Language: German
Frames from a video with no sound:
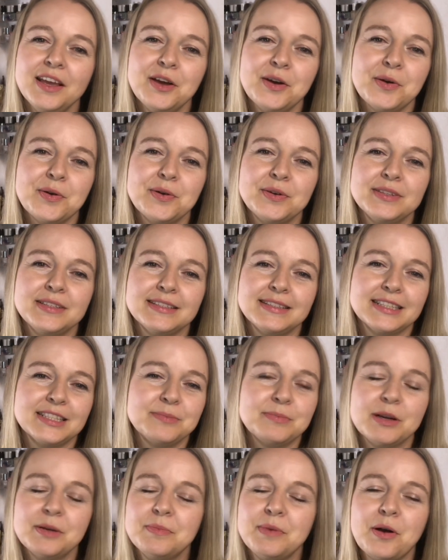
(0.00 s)
Und das
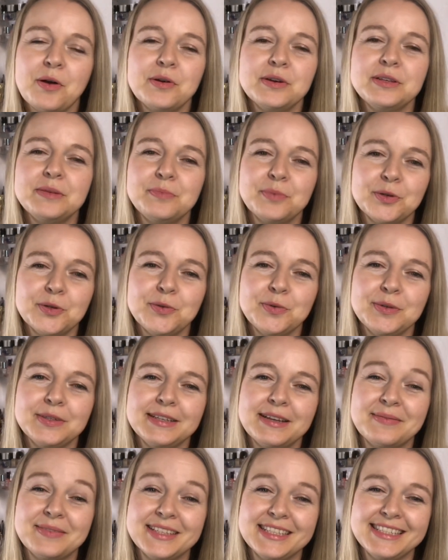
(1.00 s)
merkt man auch in den Produkten,
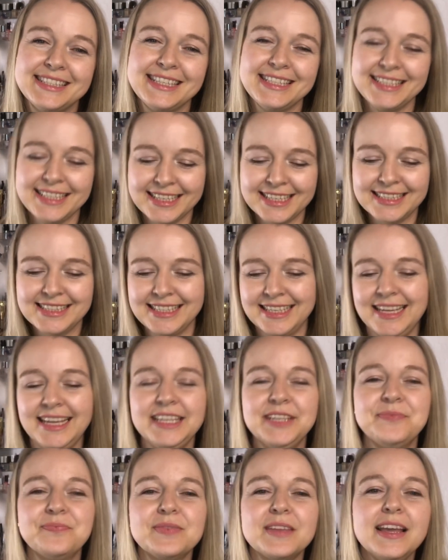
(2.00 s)
aber das seht ihr jetzt
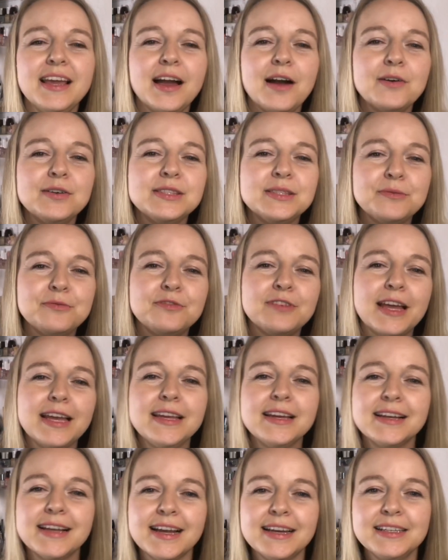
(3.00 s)
gleich. Aus dem
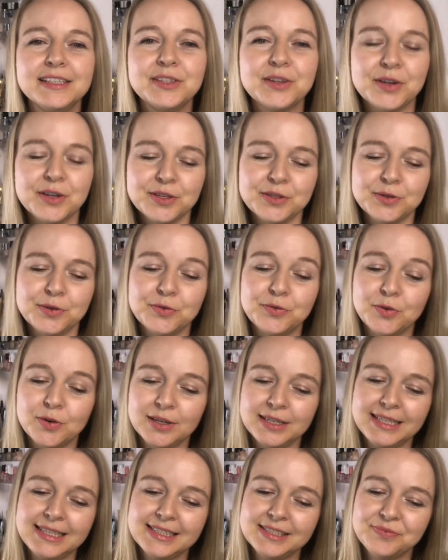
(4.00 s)
Flyer kann ich euch noch
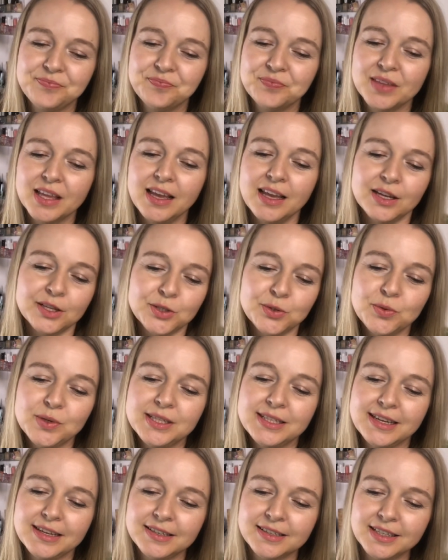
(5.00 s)
vorlesen. Tue
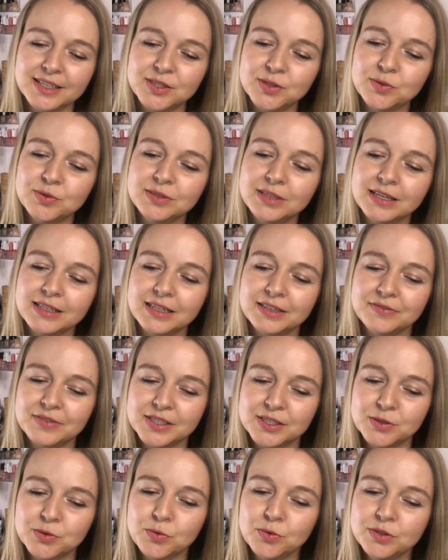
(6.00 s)
deiner Gesundheit
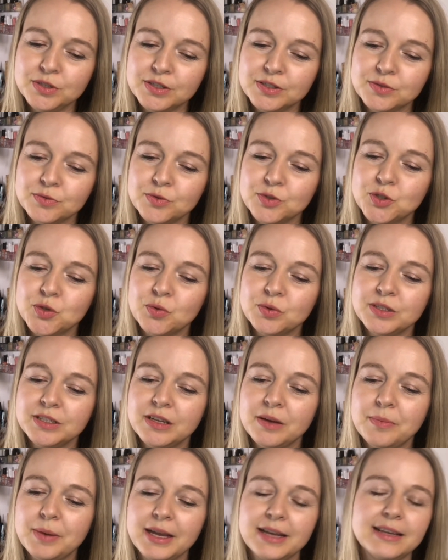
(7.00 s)
etwas Gutes und schone
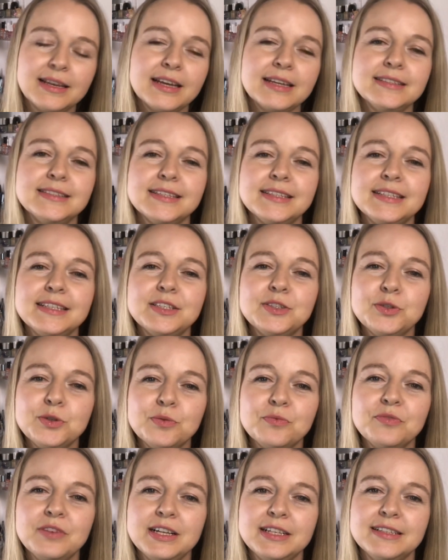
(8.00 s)
dabei gleichzeitig die
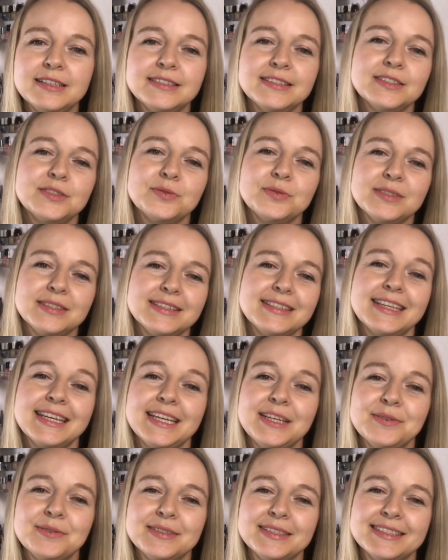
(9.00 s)
Umwelt. Das ist so das
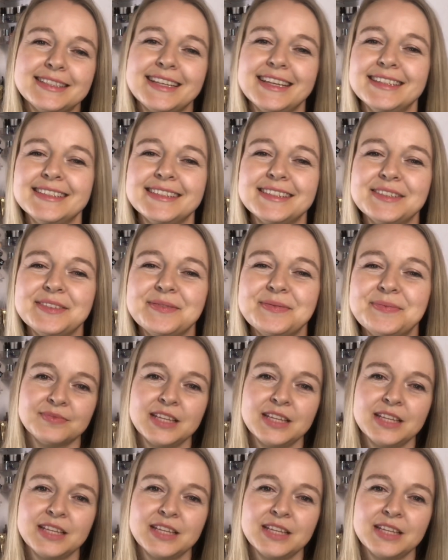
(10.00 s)
Credo des Ganzen.